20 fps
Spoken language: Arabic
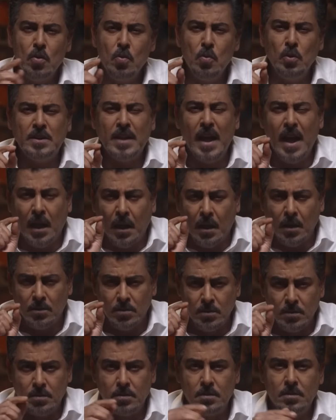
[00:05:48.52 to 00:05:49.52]

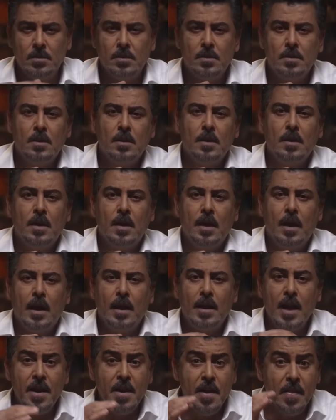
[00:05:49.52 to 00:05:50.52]
وتأكدوا
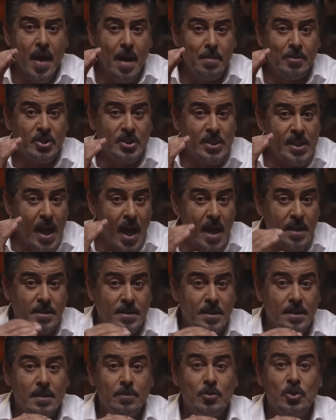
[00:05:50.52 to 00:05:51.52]
لا النظام
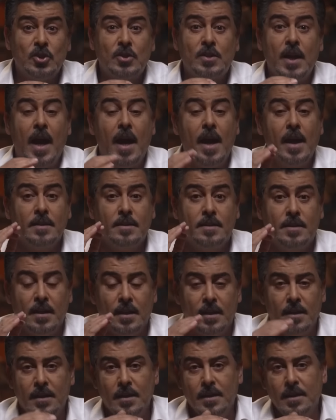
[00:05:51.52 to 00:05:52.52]
السياسي
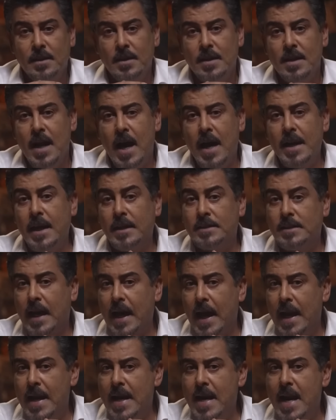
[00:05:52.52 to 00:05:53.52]
مستعد ان
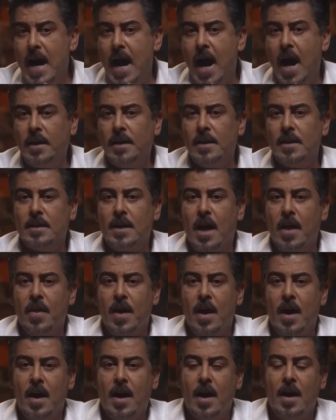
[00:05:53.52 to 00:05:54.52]
يتخلى عن
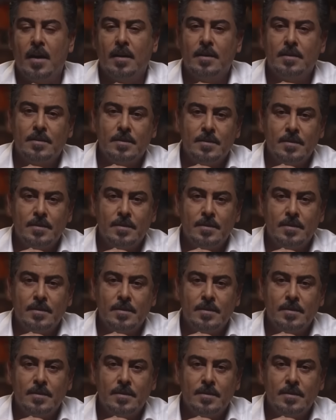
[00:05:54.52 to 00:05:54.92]
القضاء